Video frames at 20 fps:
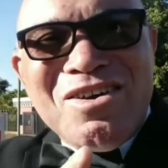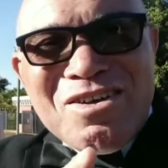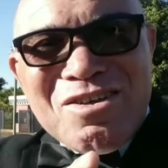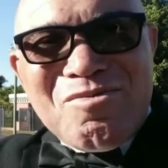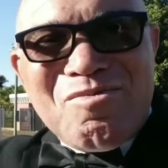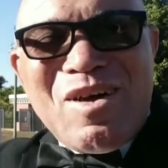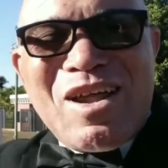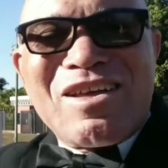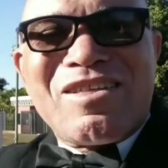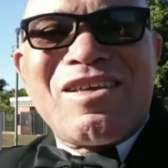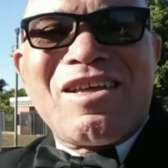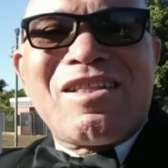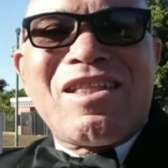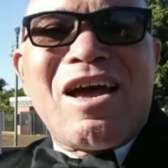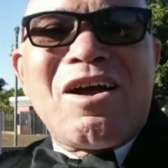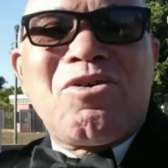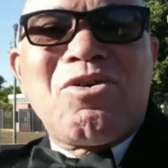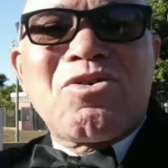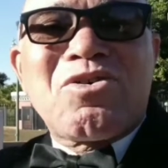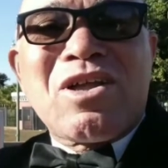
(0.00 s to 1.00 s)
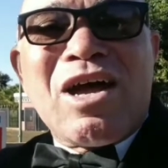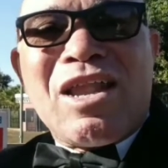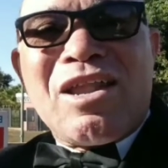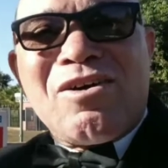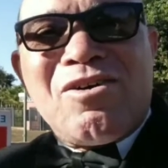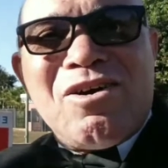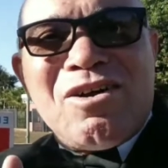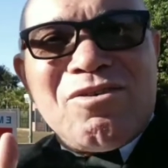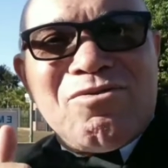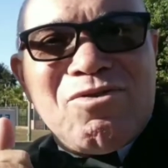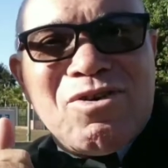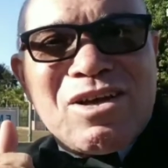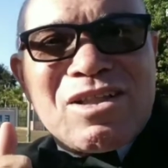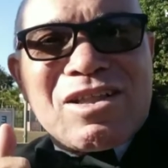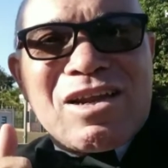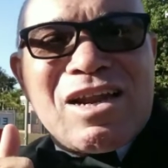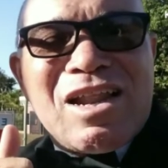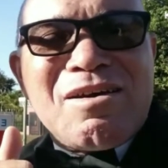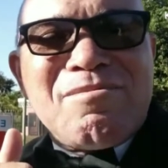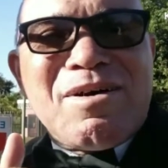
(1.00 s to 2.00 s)
Espero que você tenha gostado. Agora eu vou
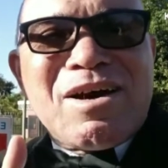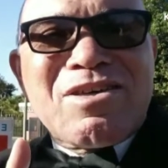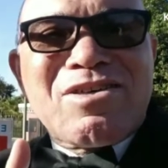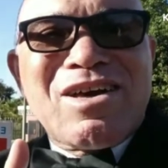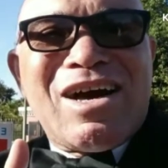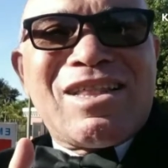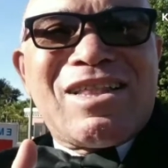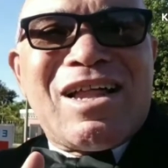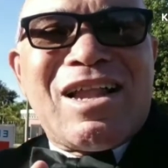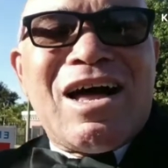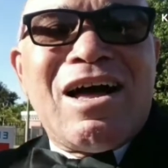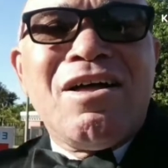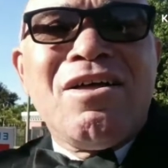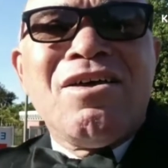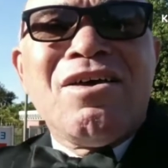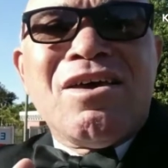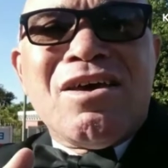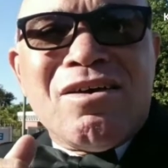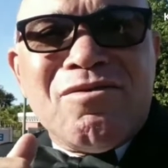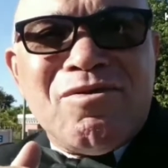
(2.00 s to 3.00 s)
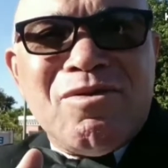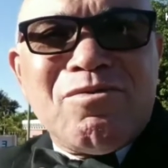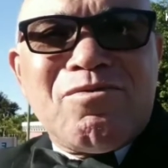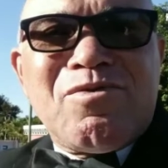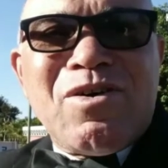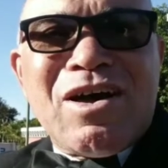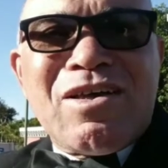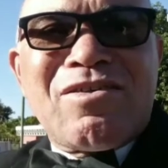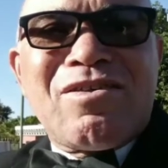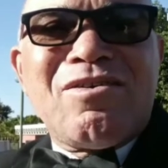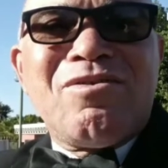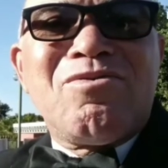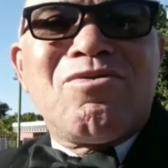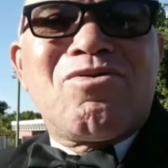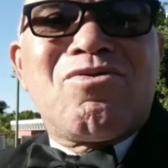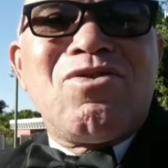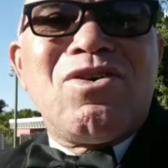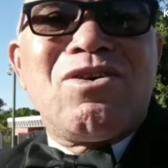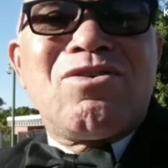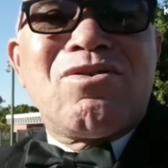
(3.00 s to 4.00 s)
entrar na embaixada lá e vamos fazer
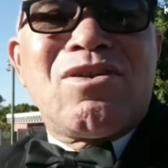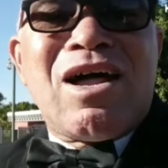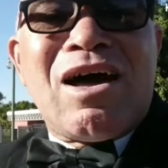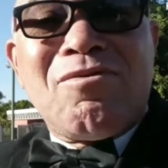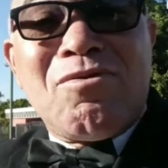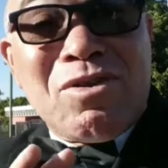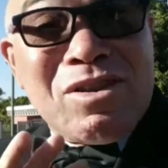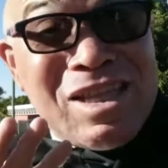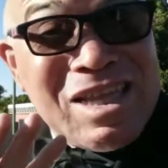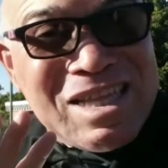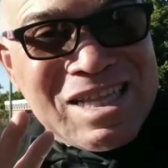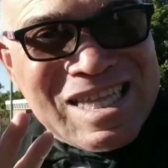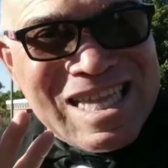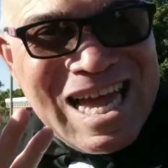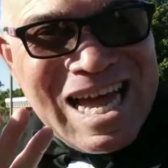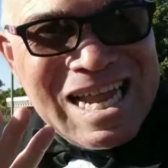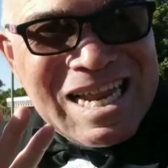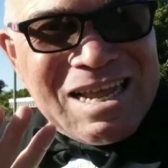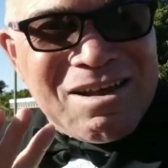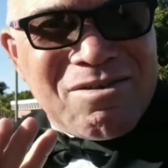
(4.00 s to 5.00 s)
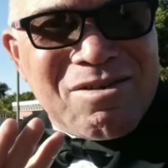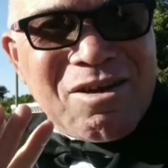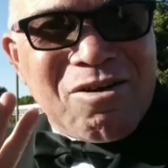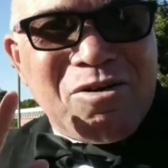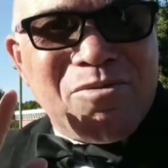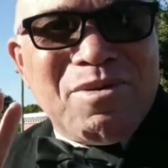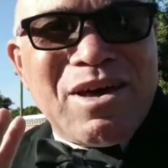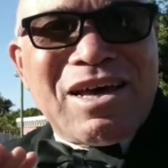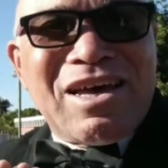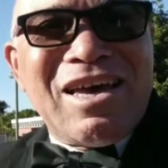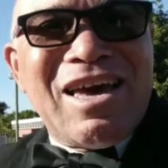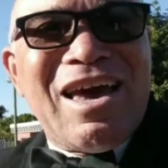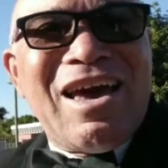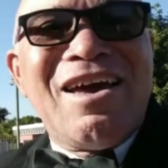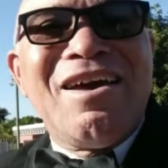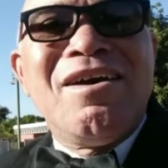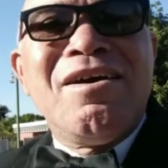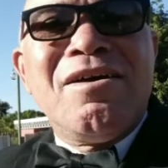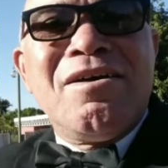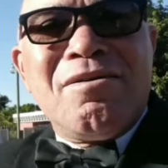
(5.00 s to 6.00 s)
uns vídeos lá. Vou tentar, né? ver como é que é,
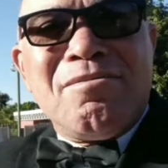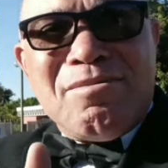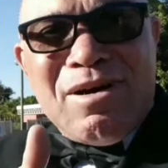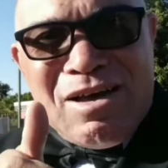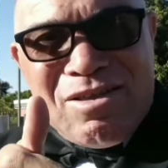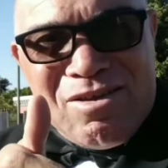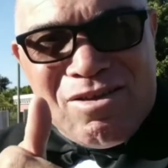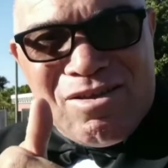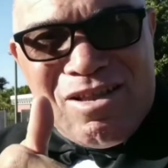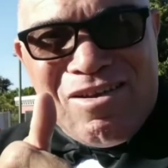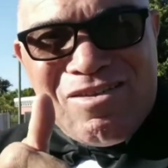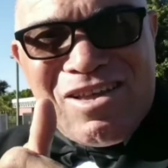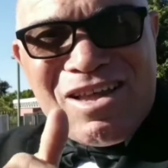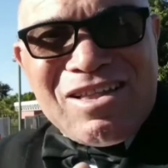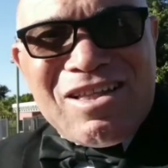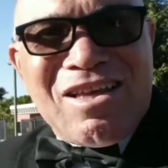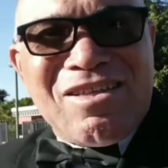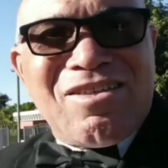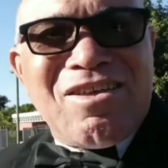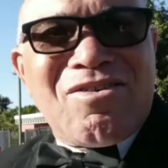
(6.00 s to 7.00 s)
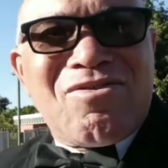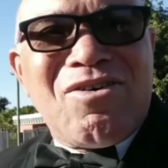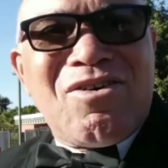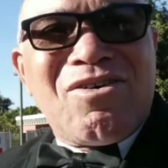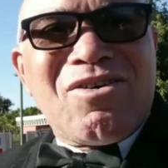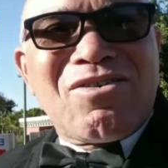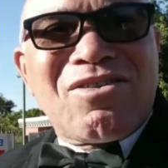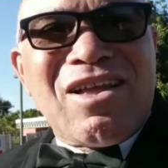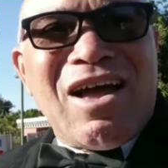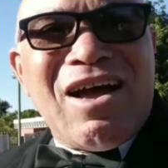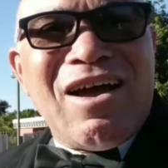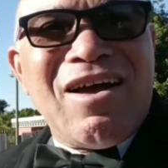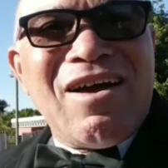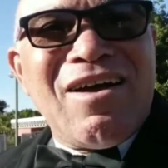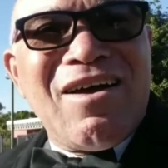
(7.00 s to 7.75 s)
mas eu tenho certeza que vocês vão gostar.